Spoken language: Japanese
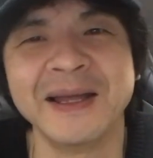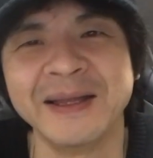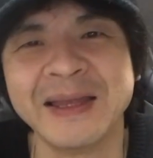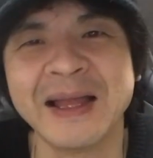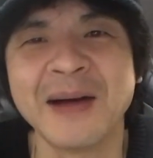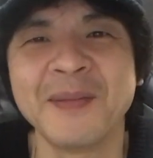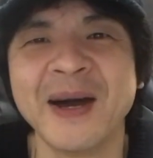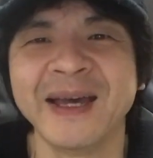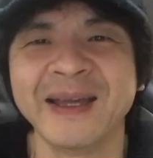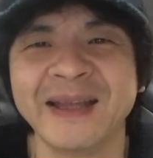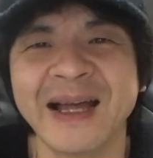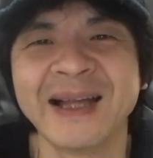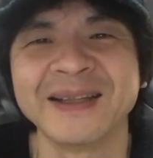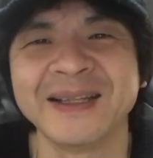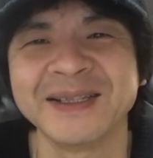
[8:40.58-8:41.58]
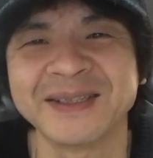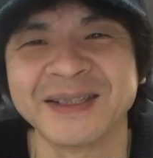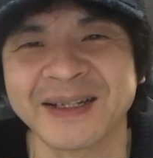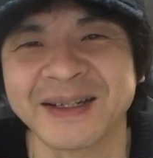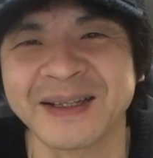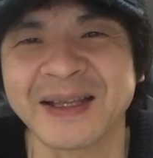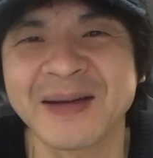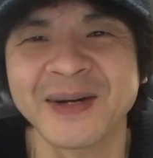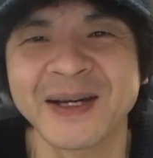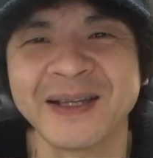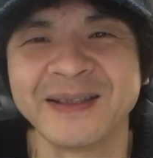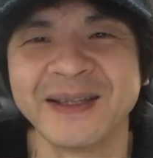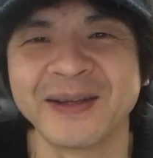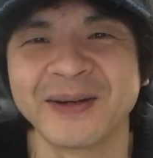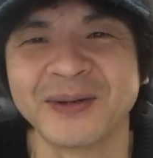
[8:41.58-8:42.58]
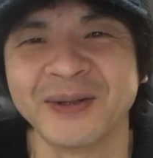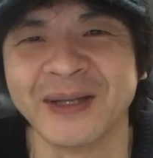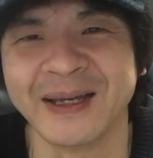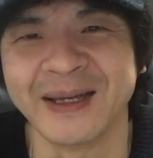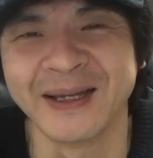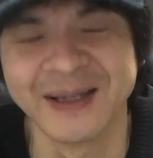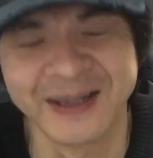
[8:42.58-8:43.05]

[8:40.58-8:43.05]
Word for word: 名前何でしたっけ名前出てこない